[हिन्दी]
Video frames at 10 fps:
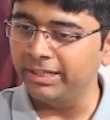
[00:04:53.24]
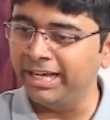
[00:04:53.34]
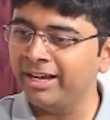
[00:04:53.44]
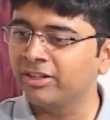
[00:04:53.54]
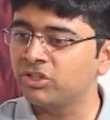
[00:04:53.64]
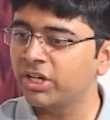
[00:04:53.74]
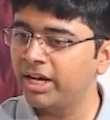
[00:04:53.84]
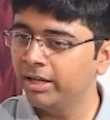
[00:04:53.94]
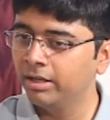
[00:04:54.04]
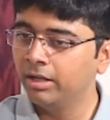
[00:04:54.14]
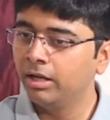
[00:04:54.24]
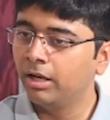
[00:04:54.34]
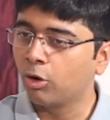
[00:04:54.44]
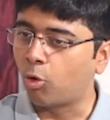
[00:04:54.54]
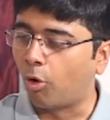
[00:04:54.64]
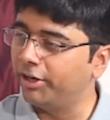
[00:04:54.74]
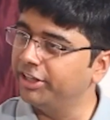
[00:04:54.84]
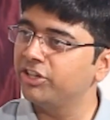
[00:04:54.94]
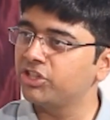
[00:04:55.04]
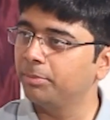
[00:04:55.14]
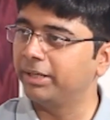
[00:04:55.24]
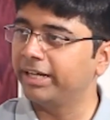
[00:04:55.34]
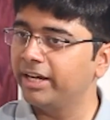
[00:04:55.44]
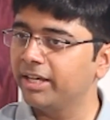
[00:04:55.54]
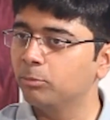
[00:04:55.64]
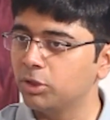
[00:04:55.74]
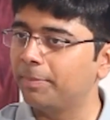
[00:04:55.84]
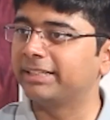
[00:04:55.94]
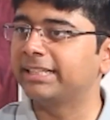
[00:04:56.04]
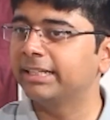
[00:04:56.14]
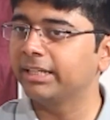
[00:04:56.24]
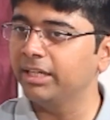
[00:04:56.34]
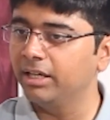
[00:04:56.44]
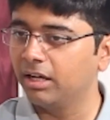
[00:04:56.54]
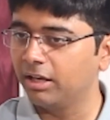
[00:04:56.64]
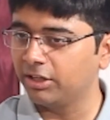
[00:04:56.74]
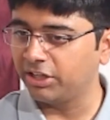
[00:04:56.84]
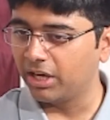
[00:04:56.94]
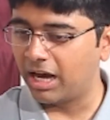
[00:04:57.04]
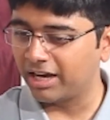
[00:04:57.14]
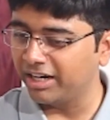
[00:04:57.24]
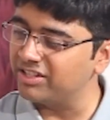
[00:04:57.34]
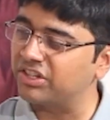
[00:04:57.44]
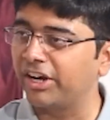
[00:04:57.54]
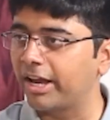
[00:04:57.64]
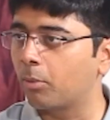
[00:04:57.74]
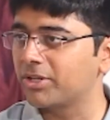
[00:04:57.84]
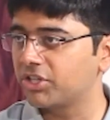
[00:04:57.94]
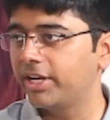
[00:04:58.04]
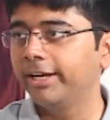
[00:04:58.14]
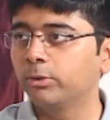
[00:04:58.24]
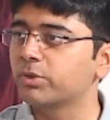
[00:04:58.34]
एक अच्छा कोऑर्डिनेशन बन गया कि मुझे पता था कि अगर इस तरह के क्वेश्चन आएंगे तो